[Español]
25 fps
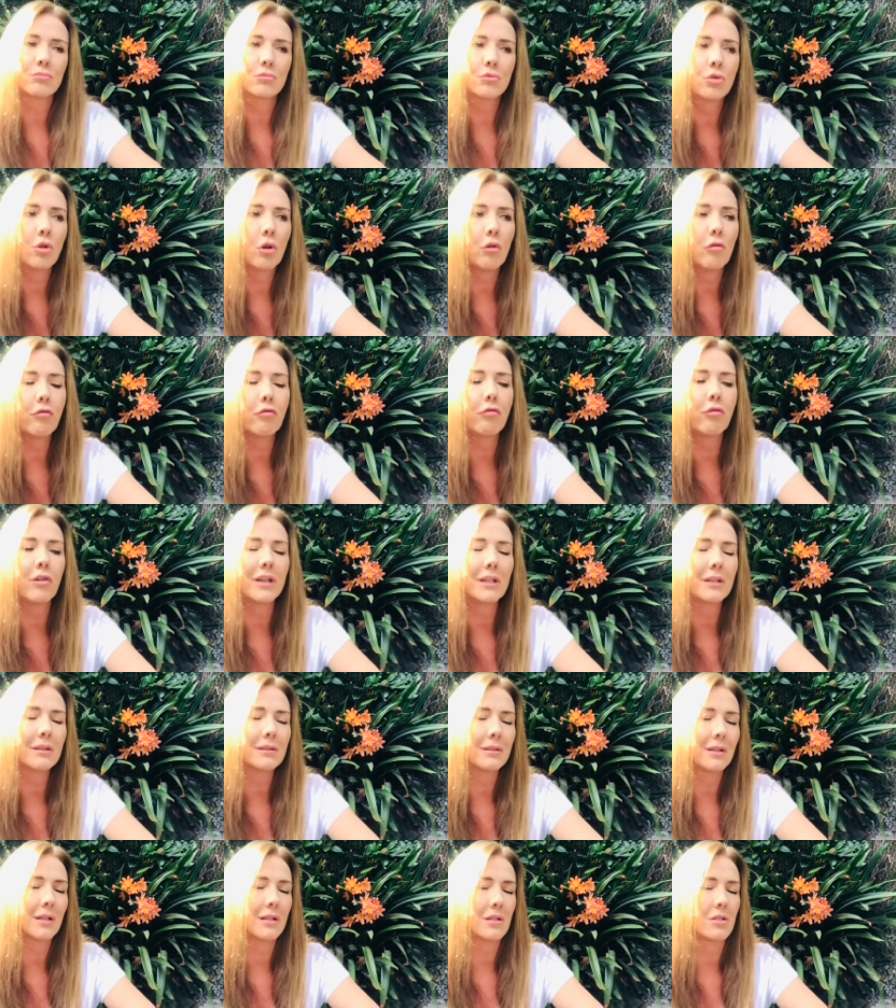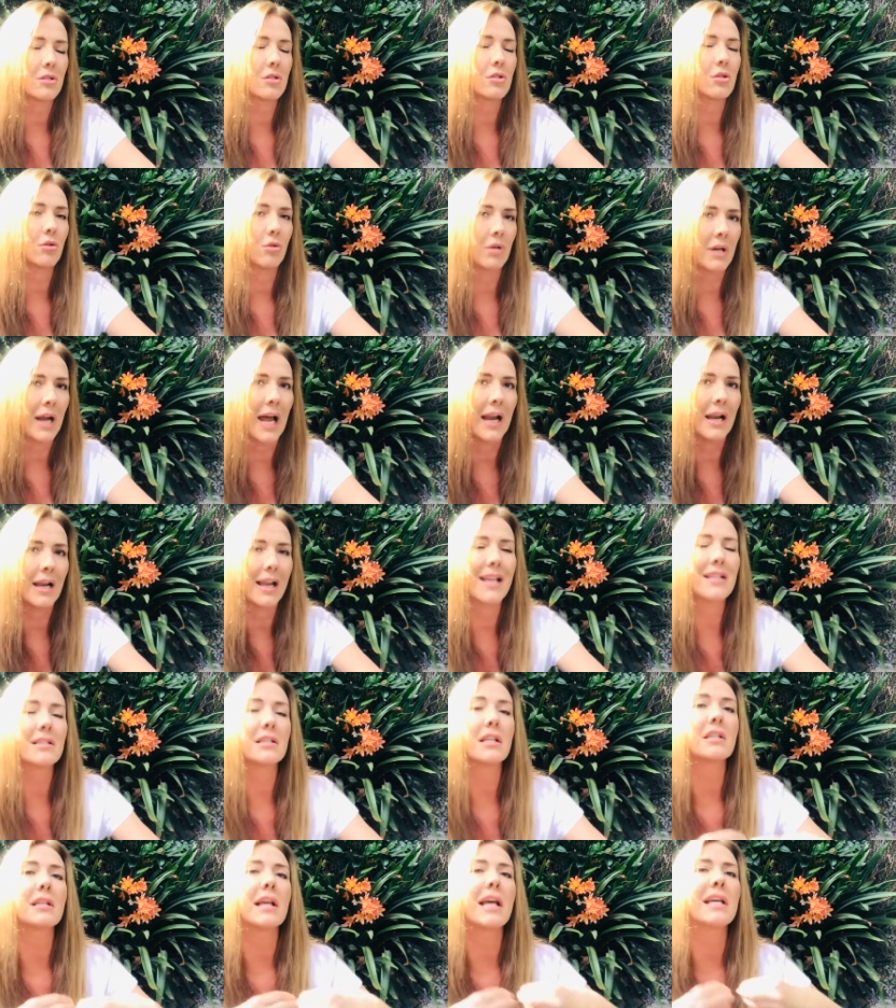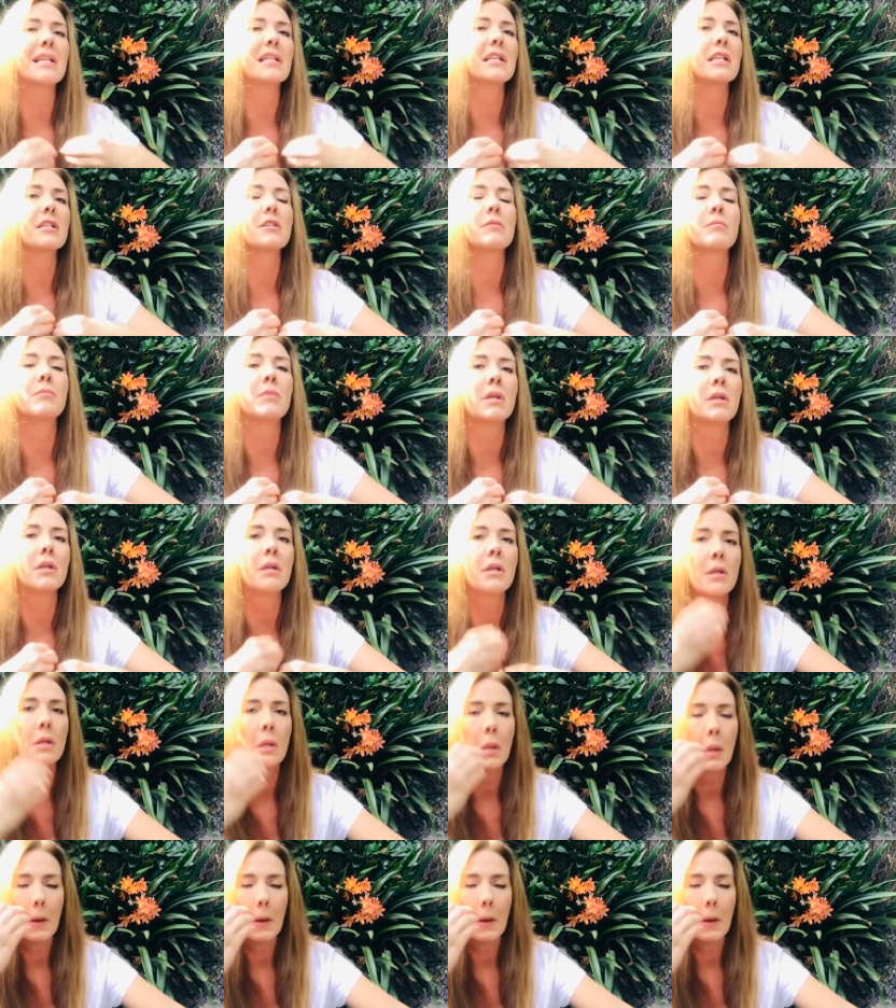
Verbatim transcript: no fue intencional. Esa es, es mi